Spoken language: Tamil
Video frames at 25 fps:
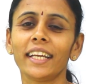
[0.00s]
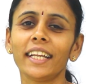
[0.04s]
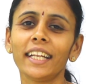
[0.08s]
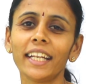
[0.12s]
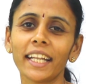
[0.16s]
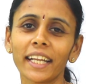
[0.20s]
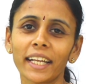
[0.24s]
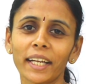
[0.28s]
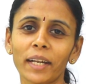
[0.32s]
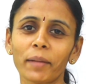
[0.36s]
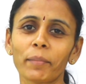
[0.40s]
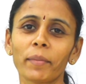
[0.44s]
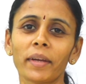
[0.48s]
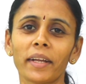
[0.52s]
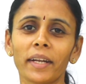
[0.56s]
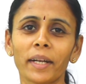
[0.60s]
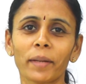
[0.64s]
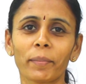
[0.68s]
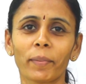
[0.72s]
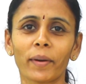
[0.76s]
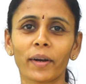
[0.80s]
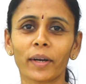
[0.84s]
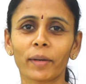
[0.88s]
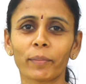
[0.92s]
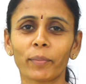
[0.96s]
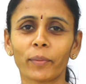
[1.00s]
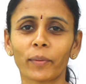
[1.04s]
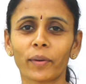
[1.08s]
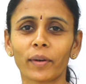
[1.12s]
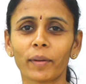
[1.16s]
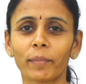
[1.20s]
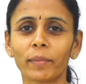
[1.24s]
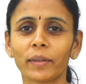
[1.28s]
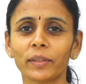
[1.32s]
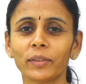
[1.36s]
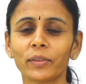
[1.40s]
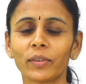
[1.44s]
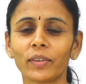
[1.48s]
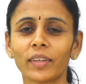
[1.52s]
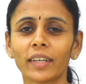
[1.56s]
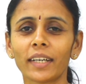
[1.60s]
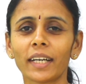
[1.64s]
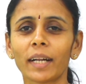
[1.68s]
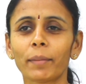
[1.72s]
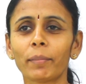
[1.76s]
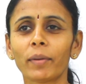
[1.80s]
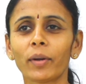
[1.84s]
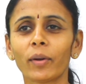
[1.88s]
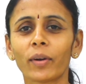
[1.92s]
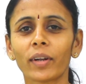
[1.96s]
இன்றைக்கி நம்ம என்ன பார்க்க போகிறோம் அப்படின்னு
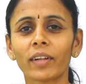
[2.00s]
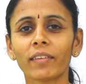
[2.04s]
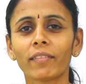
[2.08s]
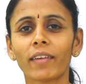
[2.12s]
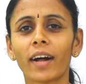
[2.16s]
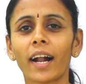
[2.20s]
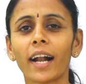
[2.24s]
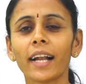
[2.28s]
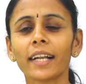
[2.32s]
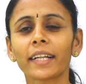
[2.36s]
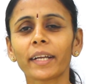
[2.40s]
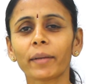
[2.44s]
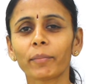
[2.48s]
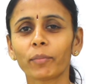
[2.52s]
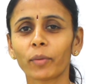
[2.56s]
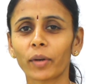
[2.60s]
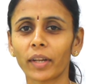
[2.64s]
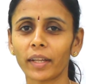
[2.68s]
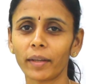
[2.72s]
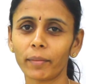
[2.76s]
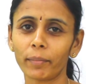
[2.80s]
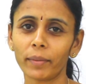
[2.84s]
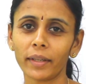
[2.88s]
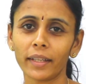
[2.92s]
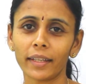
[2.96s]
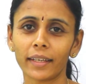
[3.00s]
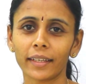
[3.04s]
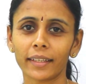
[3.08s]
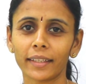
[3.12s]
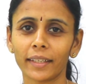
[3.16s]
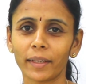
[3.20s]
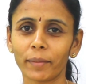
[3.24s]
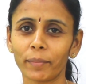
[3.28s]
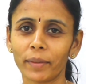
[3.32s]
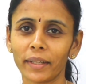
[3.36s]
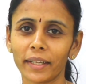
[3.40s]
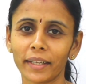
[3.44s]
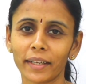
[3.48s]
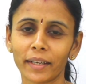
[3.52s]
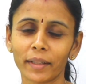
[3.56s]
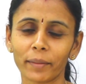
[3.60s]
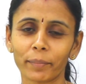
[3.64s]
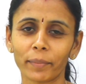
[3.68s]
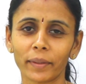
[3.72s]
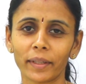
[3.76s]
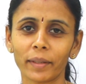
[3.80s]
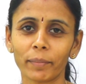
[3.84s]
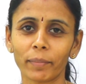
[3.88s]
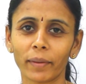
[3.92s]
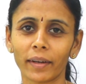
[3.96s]
சொன்னால் நம்மளோட வாழ்க்கை முறை எப்படி இருக்குது
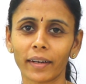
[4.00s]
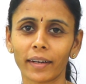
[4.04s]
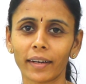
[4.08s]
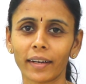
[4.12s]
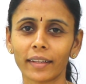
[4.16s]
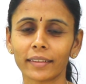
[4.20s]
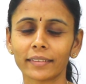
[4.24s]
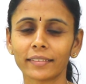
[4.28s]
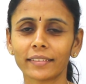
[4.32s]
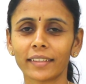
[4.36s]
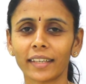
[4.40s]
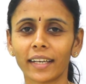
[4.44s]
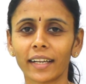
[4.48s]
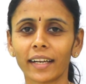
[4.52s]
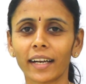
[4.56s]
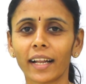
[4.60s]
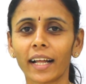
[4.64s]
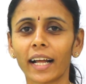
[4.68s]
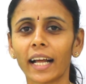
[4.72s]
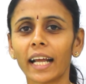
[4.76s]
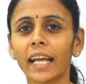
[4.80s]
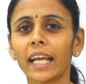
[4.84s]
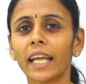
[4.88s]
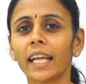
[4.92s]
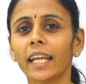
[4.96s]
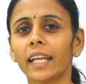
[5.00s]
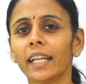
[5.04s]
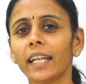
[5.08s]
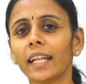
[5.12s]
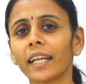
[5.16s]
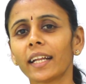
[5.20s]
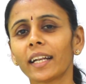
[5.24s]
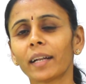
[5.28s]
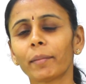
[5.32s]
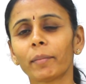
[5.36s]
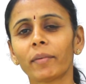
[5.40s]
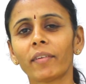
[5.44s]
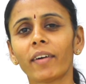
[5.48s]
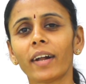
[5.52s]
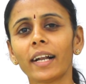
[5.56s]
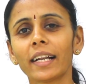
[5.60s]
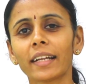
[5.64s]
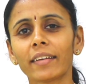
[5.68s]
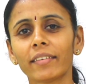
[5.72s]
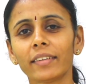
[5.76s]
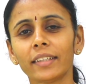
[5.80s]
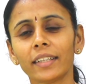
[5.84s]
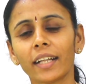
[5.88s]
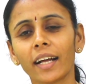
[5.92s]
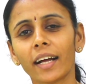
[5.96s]
அப்படிங்கிறத பற்றி பார்க்கலாம் சரிங்களா இன்றைக்கி நம்ம
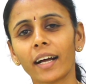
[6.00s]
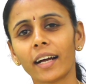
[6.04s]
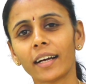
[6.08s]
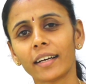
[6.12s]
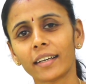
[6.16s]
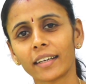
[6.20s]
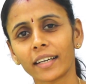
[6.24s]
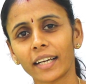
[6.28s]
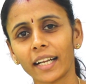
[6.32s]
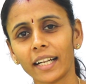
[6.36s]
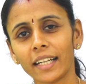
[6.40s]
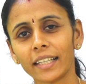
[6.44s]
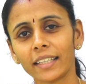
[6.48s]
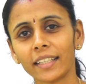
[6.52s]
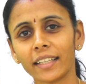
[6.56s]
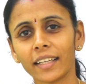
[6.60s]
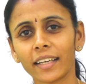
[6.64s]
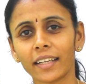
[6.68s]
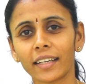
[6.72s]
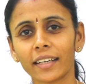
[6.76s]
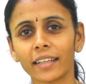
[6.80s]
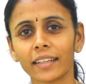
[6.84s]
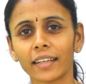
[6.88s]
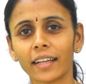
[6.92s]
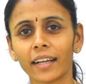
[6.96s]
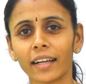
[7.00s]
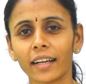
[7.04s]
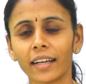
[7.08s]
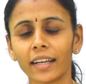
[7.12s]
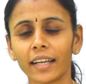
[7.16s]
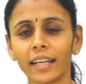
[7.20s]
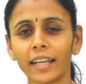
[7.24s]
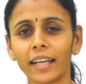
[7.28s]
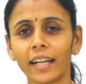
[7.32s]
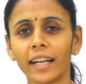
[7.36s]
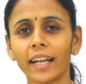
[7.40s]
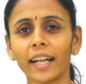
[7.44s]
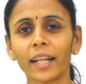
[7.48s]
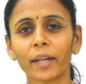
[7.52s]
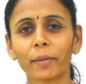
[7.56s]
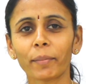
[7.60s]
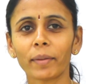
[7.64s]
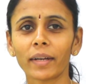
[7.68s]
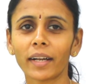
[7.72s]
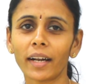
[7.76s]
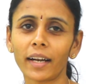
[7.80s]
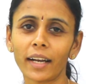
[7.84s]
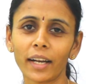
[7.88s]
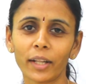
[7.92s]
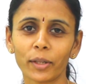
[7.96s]
வாழ்க்கை வந்து ஹெல்த்தியாக இருக்குதா
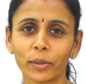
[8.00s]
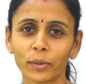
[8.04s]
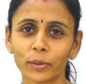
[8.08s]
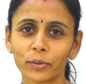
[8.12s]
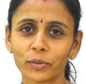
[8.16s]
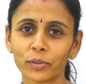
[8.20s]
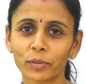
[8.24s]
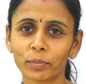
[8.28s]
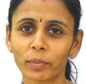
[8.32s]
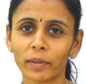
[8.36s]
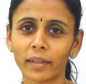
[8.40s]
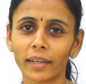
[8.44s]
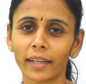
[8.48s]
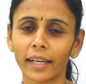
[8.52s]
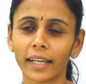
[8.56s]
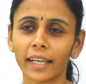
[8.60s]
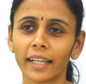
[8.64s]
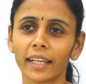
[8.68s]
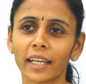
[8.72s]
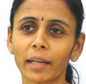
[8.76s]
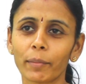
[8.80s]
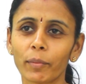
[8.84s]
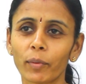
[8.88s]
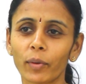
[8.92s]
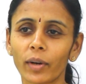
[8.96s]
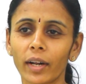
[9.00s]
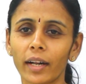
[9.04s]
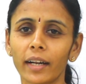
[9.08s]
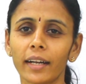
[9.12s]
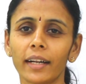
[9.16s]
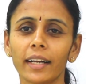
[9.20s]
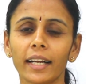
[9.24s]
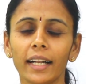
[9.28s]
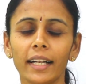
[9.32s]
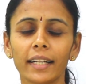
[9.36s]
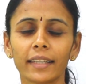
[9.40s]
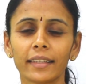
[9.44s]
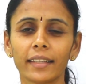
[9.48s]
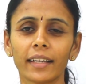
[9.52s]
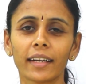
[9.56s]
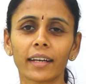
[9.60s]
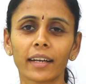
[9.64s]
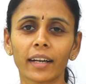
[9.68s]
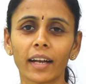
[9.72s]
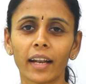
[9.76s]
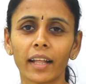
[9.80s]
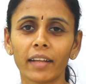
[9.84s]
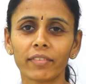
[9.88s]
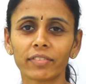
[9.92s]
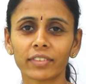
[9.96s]
எல்லாருமே நல்லா யோசிச்சு பாருங்கள் இன்றைக்கி நம்ம ஒரு
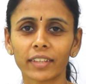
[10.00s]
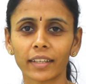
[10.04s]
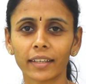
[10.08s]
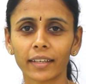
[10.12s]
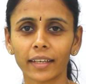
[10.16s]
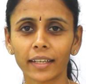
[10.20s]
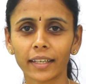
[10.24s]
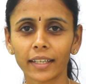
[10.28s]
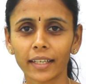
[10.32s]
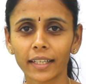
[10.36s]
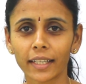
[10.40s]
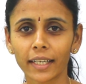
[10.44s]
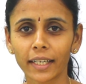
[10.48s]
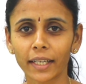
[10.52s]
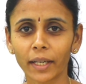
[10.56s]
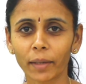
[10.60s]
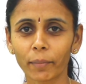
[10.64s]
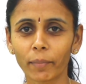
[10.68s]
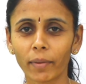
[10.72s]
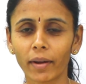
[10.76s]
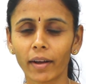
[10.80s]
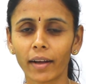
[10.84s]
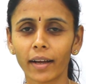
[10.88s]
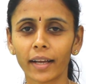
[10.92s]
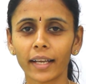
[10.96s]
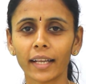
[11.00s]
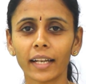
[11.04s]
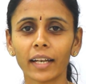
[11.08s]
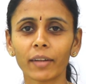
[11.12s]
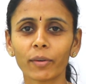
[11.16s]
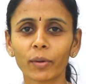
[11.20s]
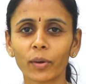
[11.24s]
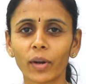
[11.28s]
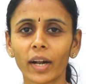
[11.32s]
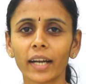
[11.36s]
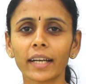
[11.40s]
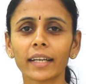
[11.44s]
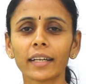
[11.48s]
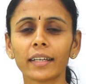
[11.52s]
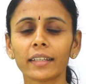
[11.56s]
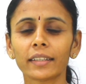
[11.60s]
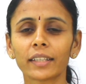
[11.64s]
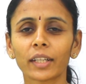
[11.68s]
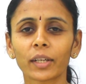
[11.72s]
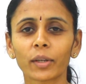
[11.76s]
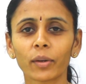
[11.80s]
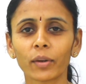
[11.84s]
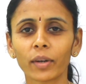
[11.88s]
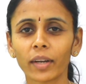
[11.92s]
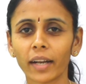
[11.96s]
ஹெல்த்தியான லைஃப் சைக்கிளிங்கில் இருக்கிறோமா இல்லை ஒரு
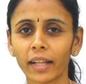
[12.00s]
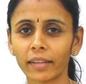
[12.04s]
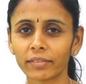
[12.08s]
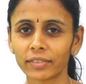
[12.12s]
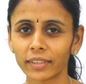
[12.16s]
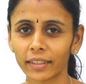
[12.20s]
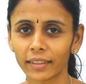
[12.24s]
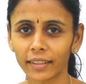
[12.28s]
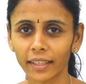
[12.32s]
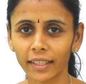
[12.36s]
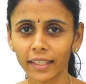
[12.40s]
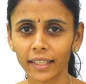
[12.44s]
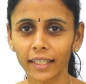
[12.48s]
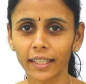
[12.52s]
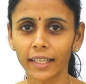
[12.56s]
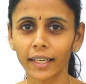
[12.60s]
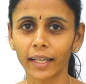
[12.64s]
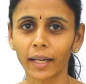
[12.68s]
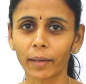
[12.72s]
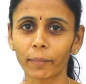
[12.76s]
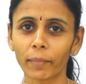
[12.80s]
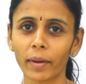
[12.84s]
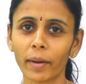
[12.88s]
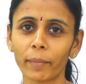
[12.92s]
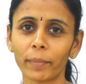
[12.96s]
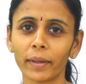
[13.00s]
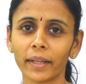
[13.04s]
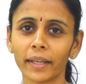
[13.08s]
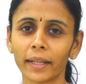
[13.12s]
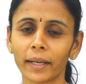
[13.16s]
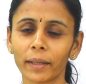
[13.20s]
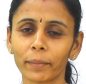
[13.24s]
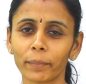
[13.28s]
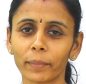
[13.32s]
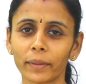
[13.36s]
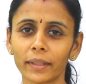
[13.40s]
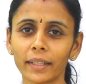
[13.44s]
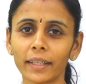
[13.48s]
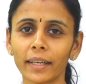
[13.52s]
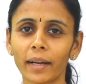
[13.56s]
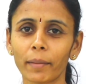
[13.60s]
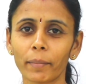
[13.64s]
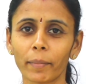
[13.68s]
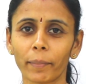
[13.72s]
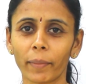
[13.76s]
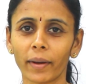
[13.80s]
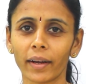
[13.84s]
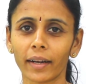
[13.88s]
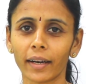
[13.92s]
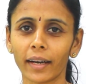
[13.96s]
அன்ஹெல்த்திக்குள் லைஃப் சைக்கிளிங்கில் இருக்கிறோமா அப்படிங்கிறத பற்றி
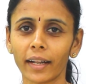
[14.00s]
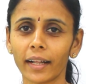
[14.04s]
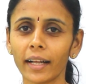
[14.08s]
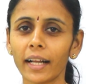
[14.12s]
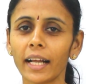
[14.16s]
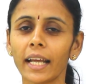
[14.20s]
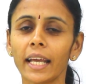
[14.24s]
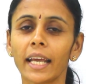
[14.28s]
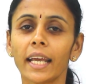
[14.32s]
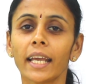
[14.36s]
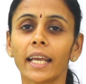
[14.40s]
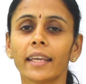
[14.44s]
நம்ம பார்க்கலாம்